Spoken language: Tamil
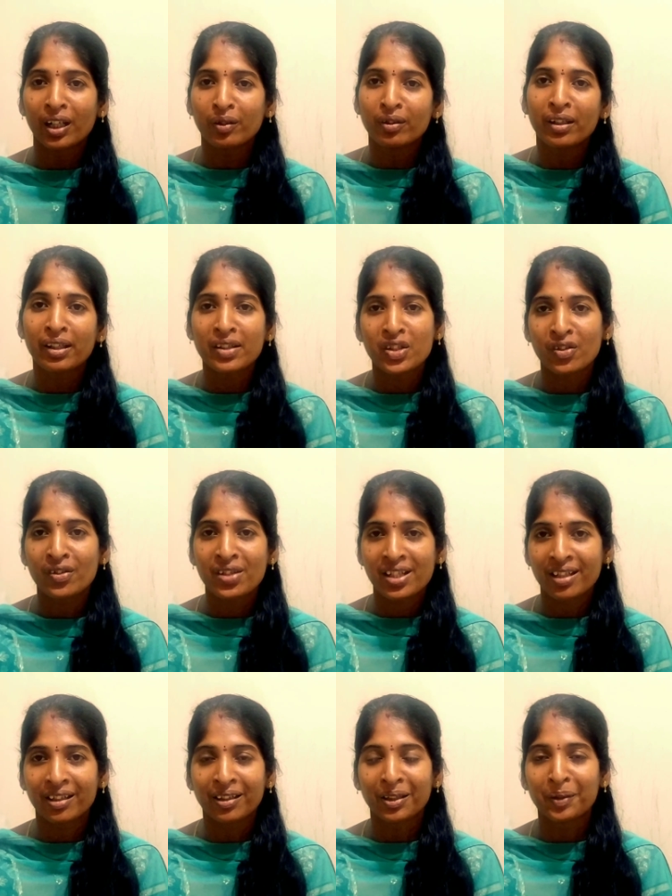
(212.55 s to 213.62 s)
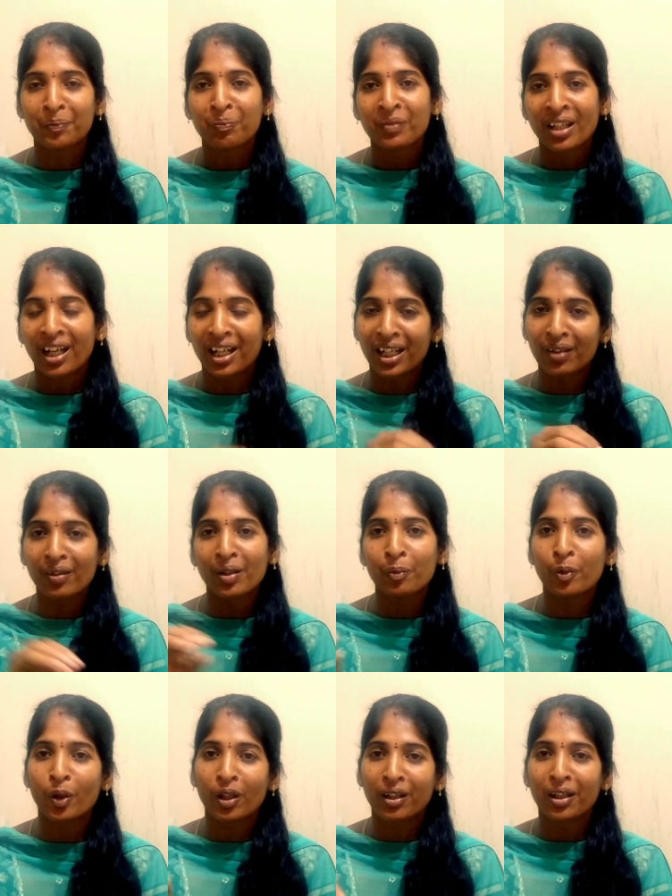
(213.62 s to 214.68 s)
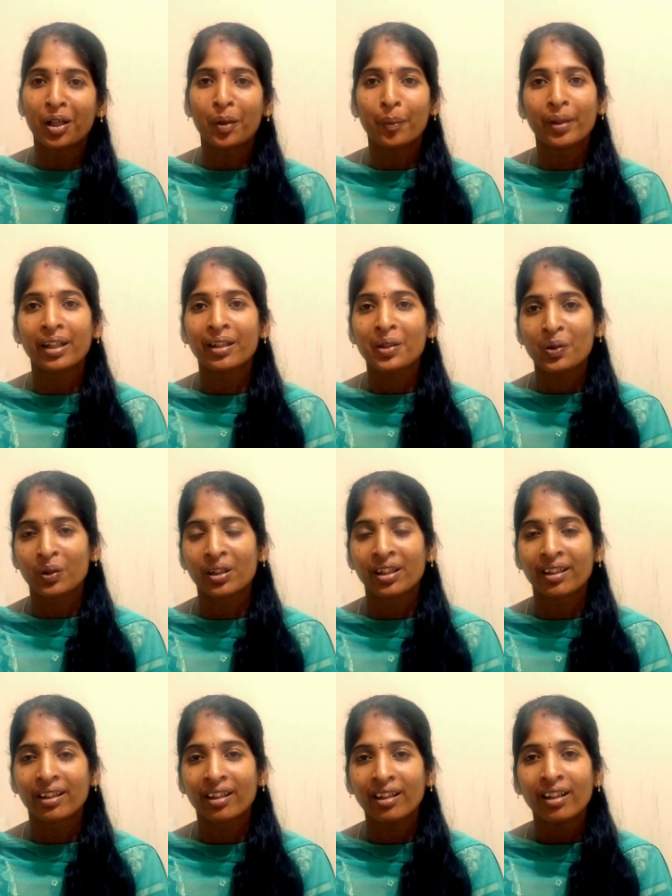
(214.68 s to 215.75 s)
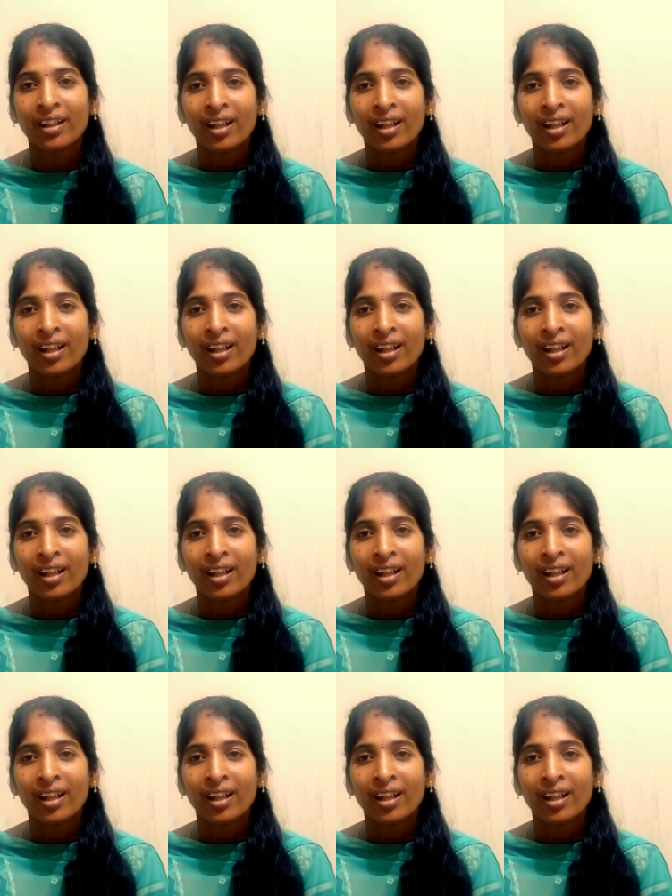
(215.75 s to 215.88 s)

அளவு எடுத்து வச்சுக்கலாம் அளவாக போடலாம் அப்படின்னு சொன்னாங்க